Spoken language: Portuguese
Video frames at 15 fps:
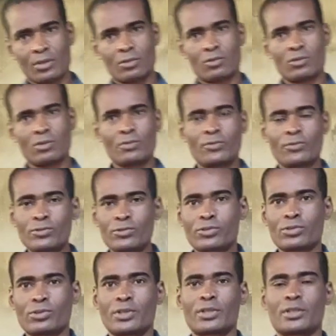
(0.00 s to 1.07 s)
como
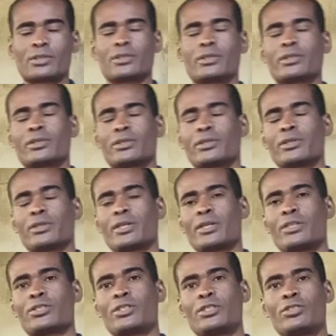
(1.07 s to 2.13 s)
funciona a
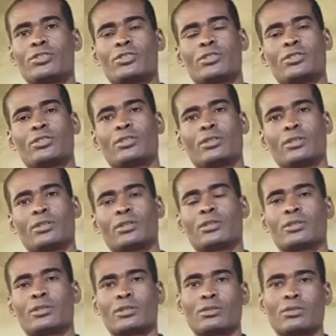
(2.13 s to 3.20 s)
gente
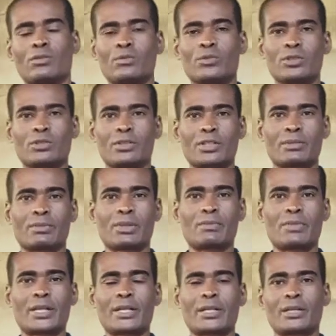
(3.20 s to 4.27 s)
como diz uma
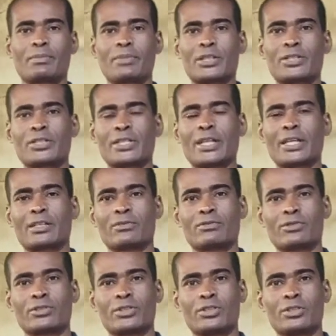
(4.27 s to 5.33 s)
samambaia prateada,
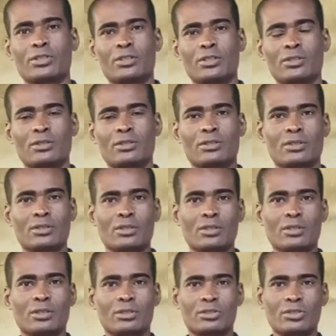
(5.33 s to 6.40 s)
você disse que
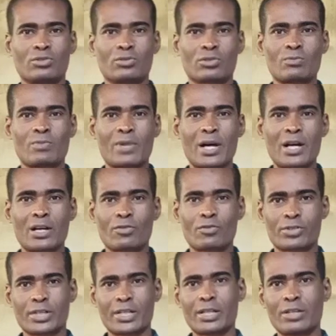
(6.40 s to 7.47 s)
se encontra o barranco,
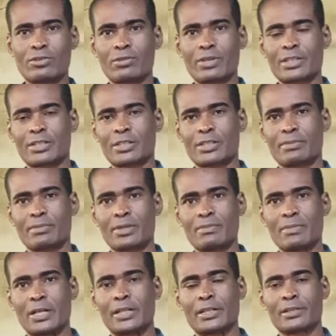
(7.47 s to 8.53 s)
você ganhou essa
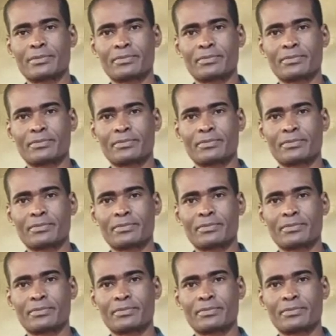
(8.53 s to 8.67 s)
samambaia.